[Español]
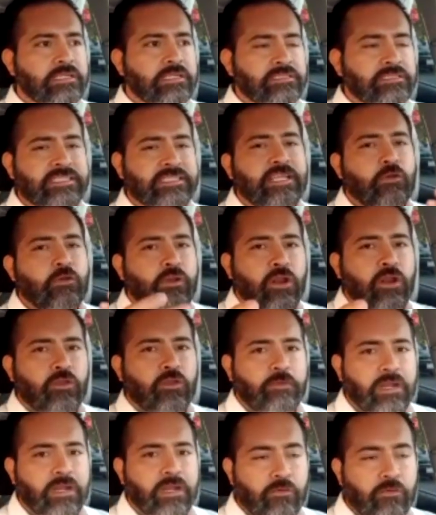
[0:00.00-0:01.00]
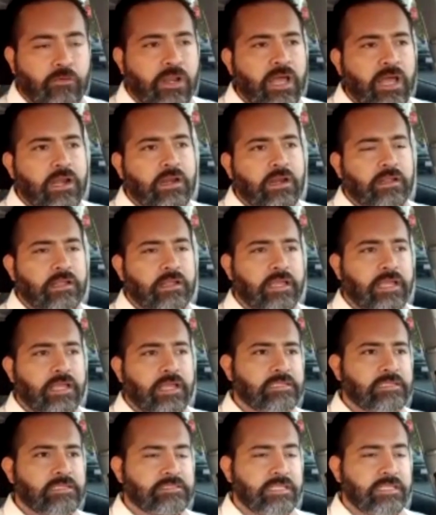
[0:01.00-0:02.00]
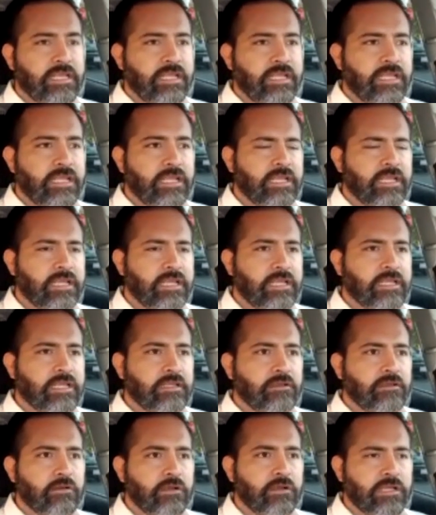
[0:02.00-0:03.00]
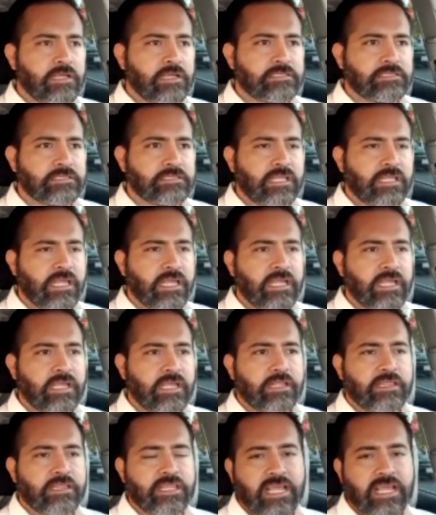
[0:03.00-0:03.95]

Si lo que nos van a donar es de este,